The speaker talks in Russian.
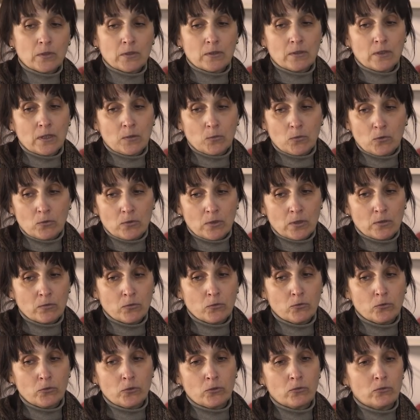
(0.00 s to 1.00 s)
мы знаем,
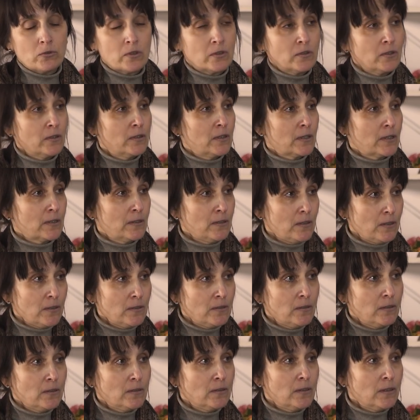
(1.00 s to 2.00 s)
туда входят у нас и
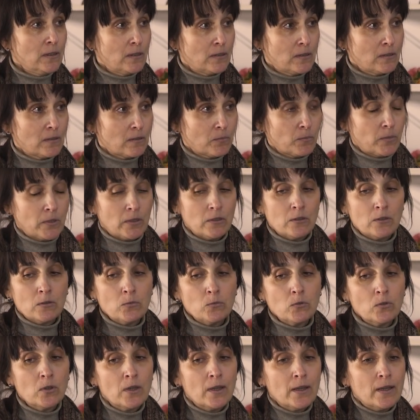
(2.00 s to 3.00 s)
гортензии, и дейцы.
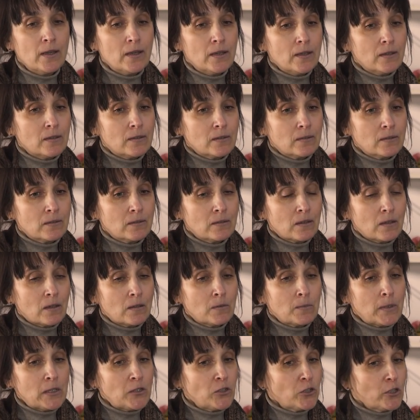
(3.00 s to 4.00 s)
Поэтому э,
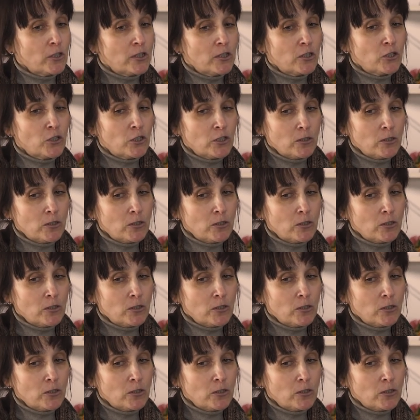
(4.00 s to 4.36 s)
большая